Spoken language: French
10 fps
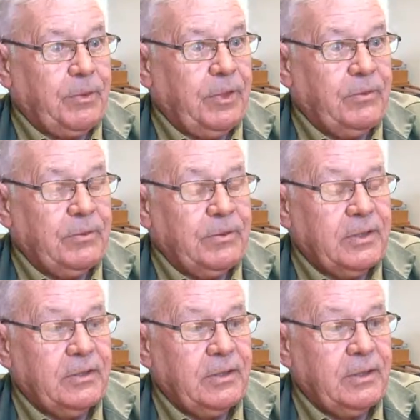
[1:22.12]
très vieux, hein.
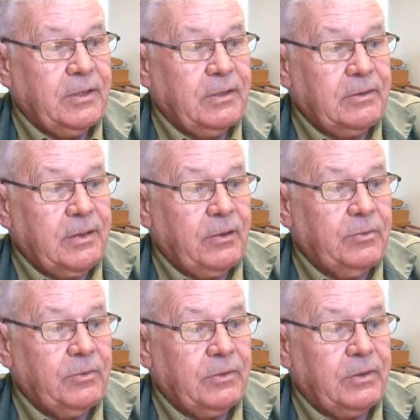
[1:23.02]
ça
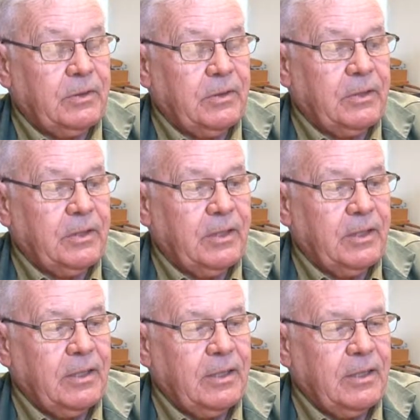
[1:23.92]
remonte
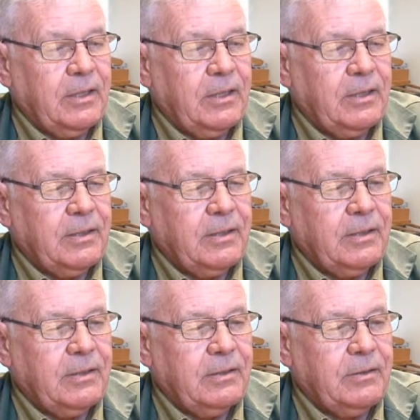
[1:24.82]

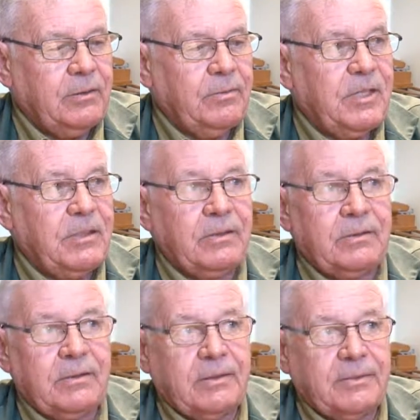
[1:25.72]
à 2006.